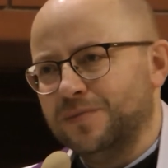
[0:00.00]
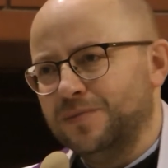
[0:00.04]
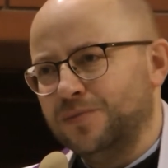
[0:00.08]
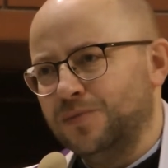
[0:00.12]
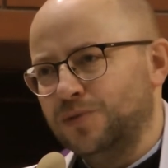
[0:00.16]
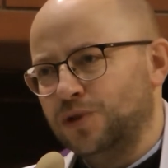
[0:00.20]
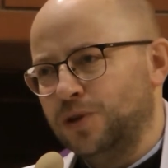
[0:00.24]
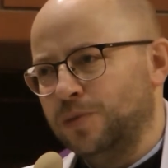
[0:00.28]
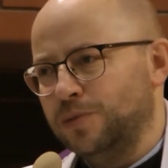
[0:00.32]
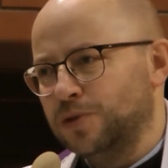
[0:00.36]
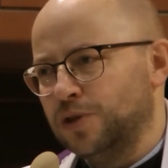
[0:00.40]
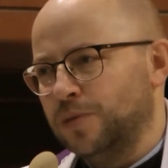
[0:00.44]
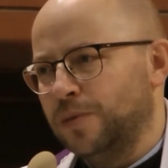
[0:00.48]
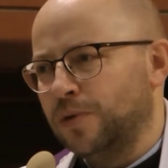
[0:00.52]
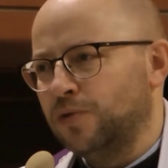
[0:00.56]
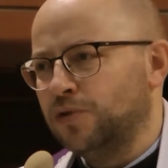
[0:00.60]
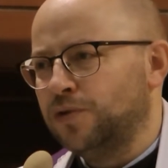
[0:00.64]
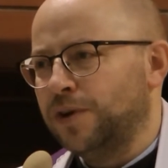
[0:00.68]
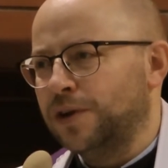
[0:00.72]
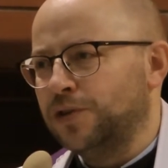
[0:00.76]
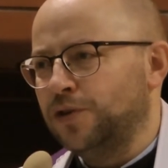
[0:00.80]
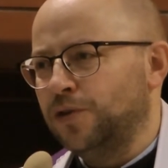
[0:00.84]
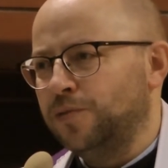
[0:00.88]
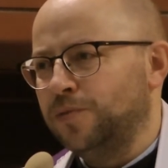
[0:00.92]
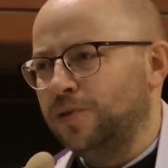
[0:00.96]
musimy sobie
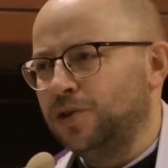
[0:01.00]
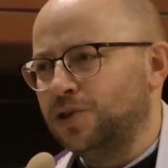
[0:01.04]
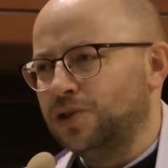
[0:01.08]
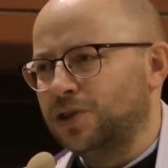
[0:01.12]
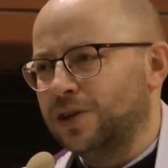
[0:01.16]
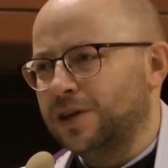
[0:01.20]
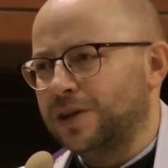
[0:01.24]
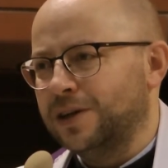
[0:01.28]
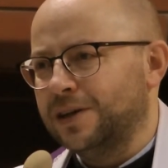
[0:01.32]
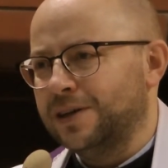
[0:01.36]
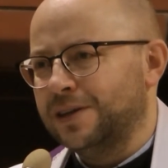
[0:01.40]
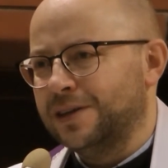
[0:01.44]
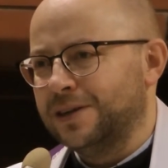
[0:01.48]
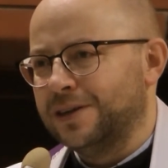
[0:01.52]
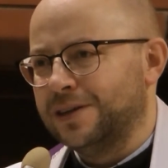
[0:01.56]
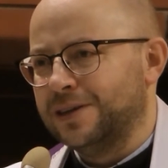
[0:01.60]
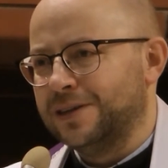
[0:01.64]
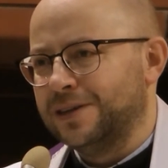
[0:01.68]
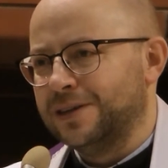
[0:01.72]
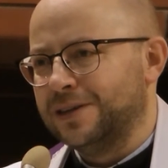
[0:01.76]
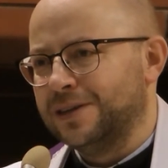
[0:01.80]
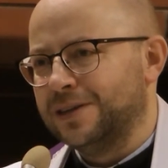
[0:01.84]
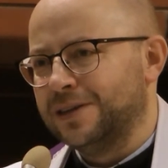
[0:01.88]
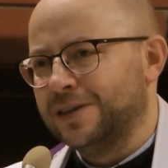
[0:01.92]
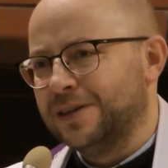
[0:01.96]
uświadomić, że
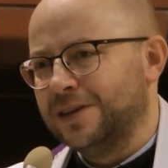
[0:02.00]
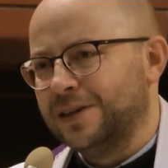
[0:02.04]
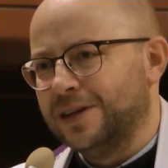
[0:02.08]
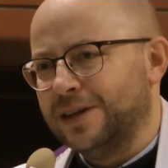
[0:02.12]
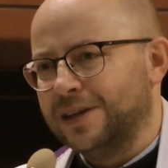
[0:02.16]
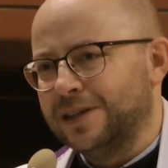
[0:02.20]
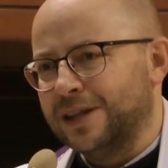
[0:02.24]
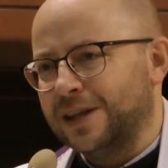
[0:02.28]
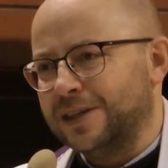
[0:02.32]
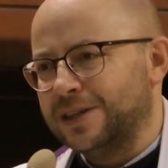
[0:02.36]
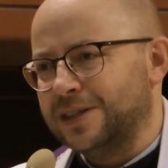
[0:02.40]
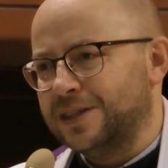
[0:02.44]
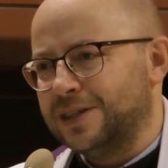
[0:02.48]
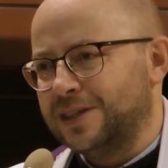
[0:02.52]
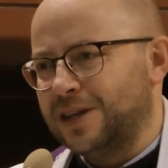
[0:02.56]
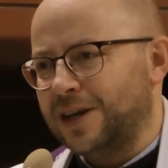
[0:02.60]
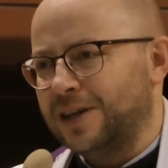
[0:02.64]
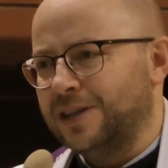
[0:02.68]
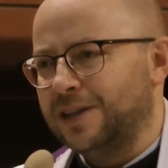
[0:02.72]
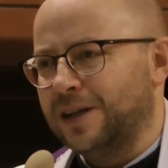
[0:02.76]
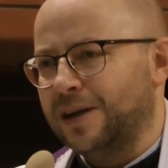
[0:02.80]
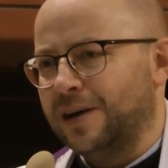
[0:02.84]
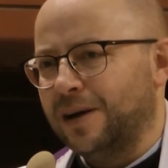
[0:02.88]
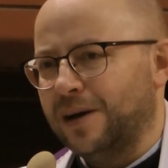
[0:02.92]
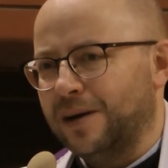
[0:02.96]
ta
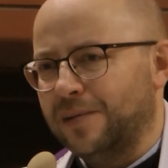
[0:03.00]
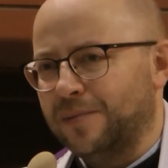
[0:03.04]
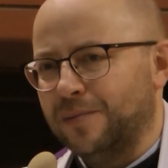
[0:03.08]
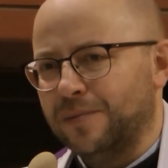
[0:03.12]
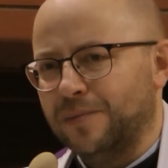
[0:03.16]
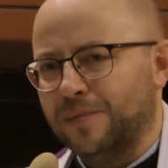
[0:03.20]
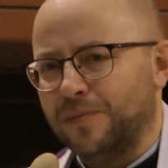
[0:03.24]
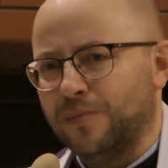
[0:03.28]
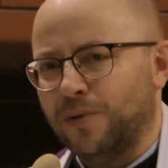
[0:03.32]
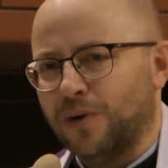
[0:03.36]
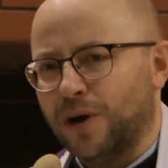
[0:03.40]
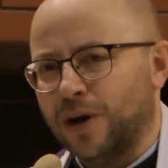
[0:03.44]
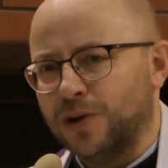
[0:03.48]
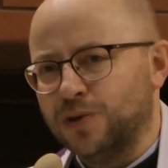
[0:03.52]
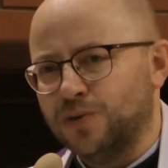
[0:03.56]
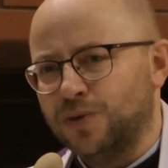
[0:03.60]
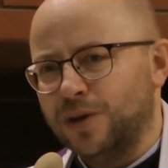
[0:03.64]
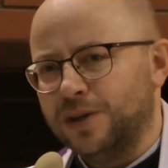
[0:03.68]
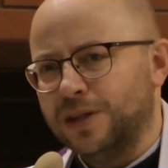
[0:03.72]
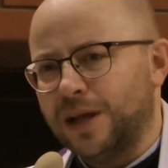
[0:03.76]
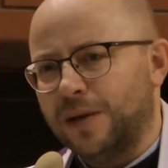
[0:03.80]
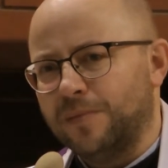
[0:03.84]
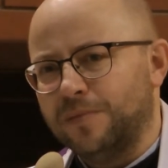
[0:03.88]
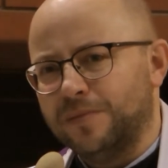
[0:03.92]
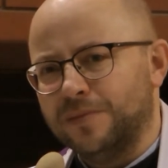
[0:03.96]
scena pokazuje
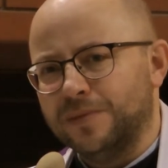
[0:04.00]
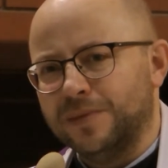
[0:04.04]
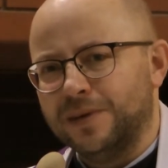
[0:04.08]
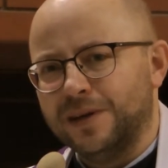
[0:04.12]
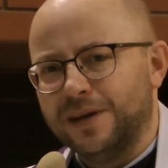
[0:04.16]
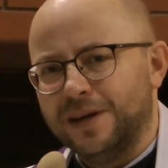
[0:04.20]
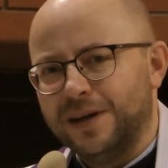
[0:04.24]
nam